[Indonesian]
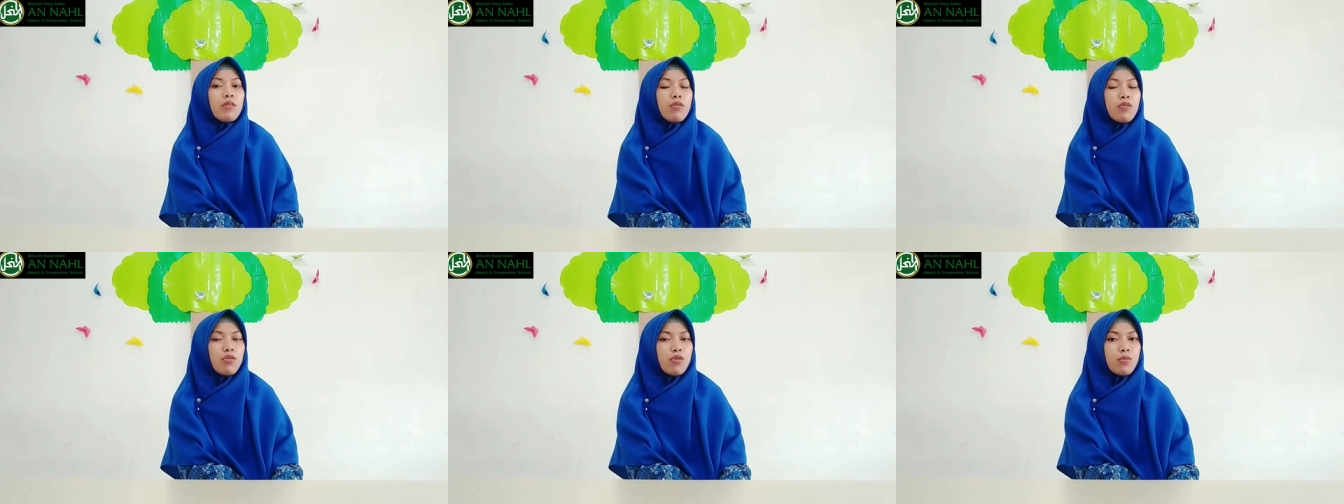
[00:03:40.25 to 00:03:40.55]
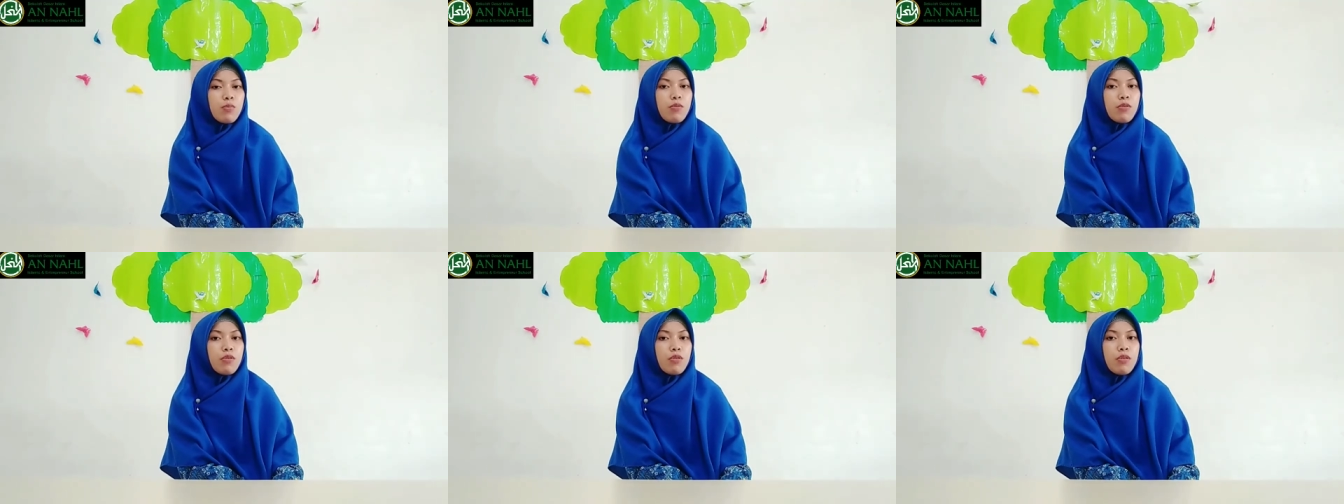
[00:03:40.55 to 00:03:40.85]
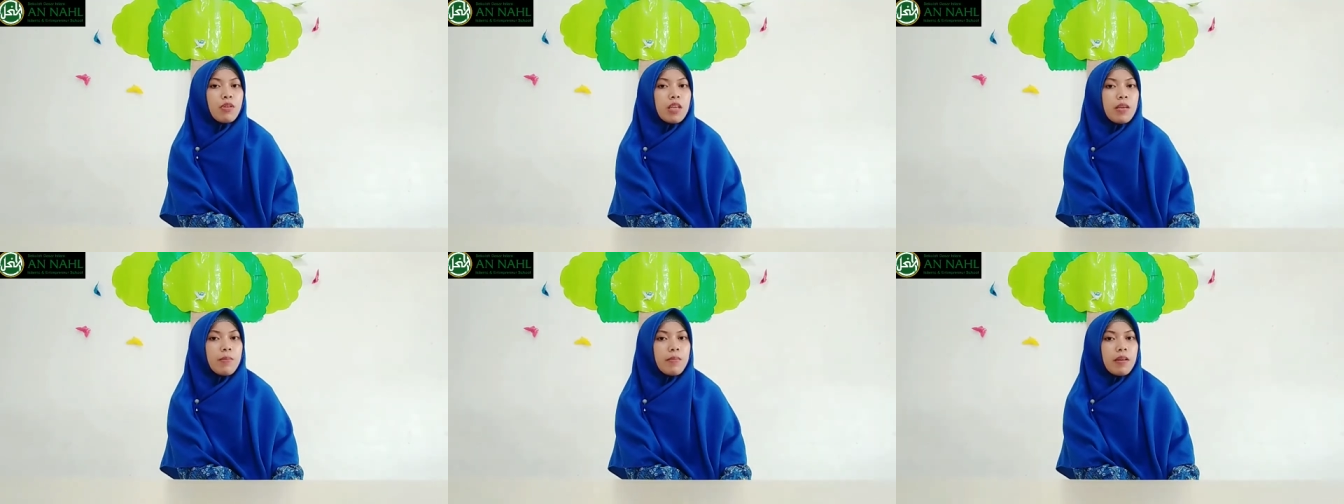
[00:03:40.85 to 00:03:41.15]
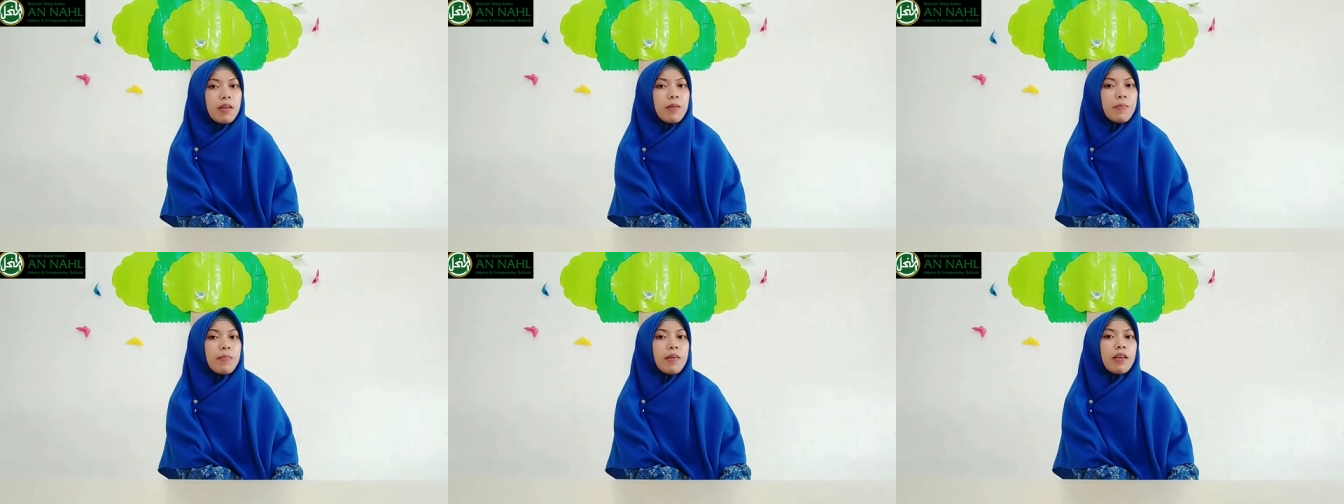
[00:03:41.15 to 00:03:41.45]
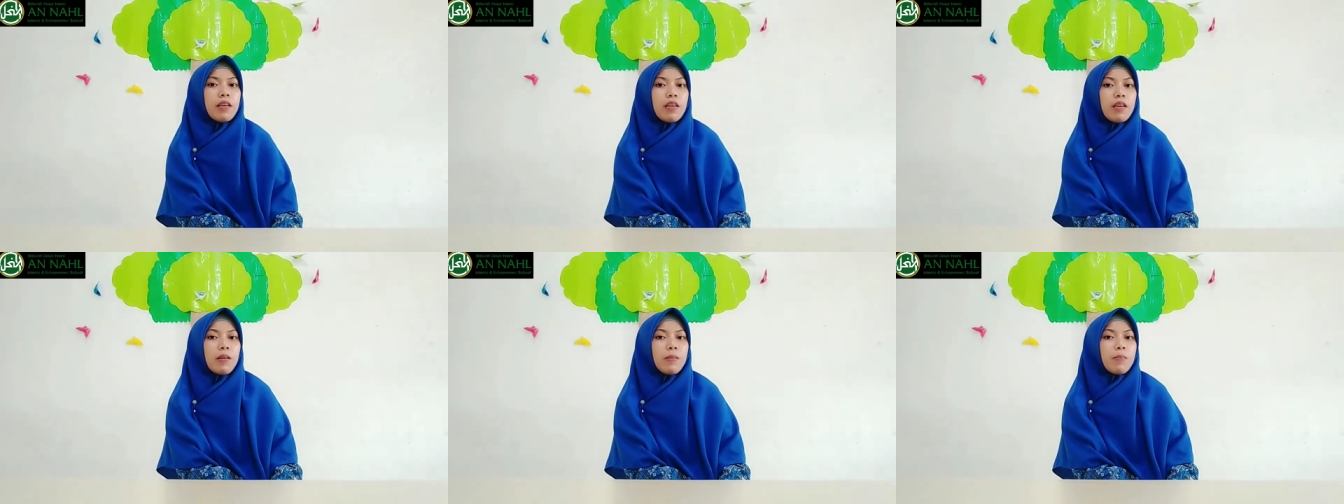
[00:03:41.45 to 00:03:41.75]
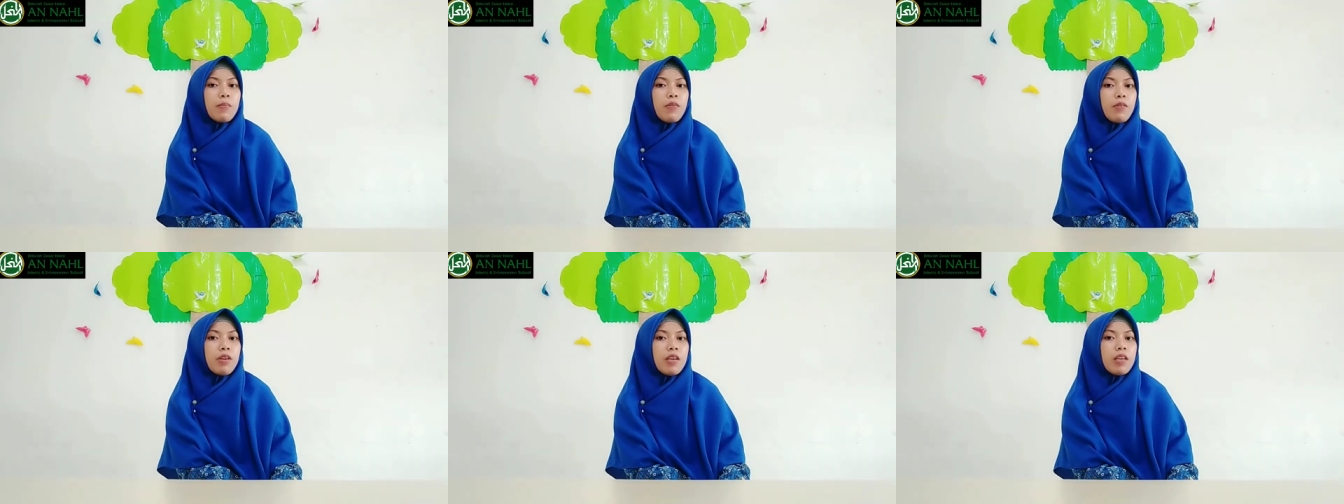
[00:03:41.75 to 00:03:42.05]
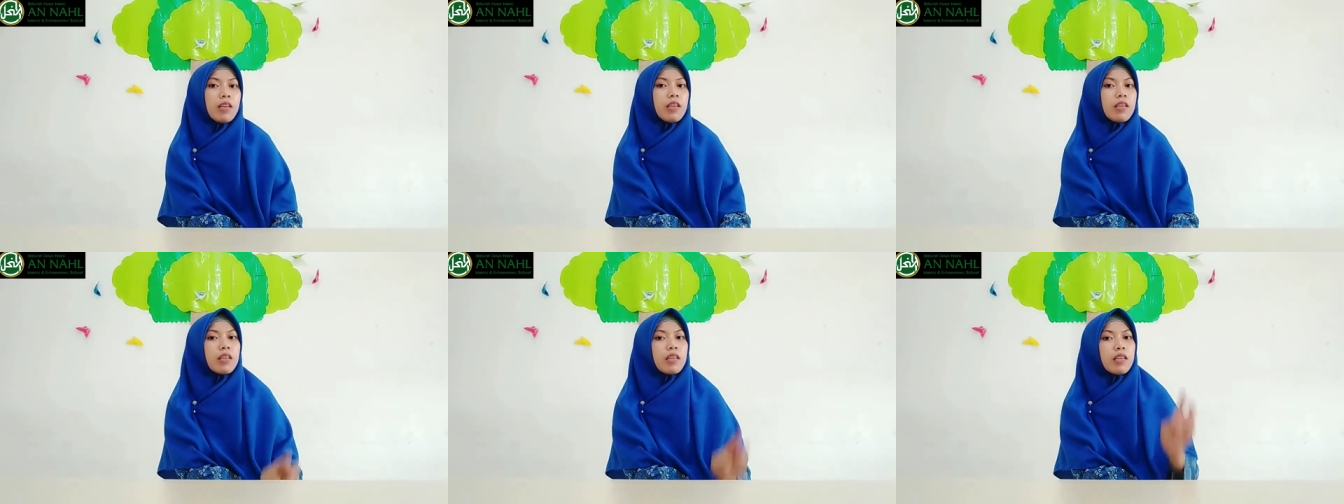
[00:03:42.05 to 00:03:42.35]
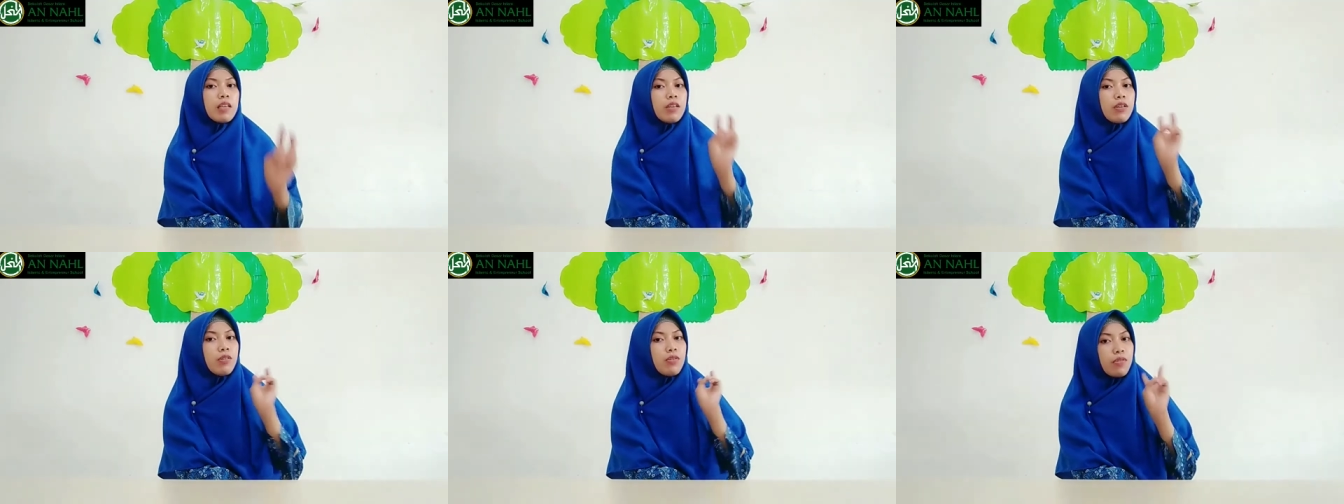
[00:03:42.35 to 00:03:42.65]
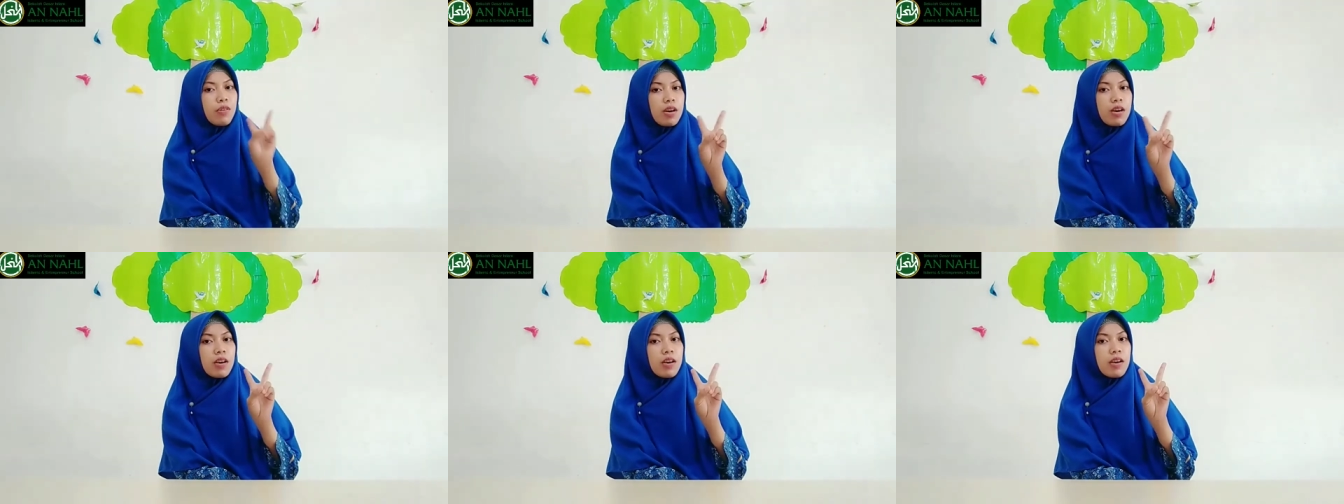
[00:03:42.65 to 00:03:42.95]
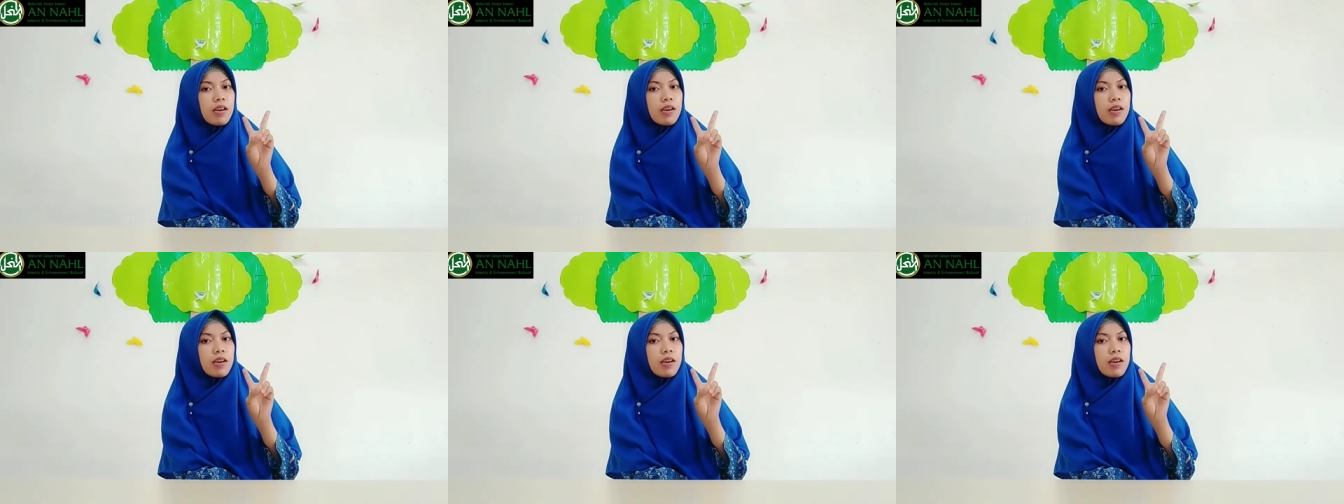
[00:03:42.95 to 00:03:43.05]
75 pada poin kedua.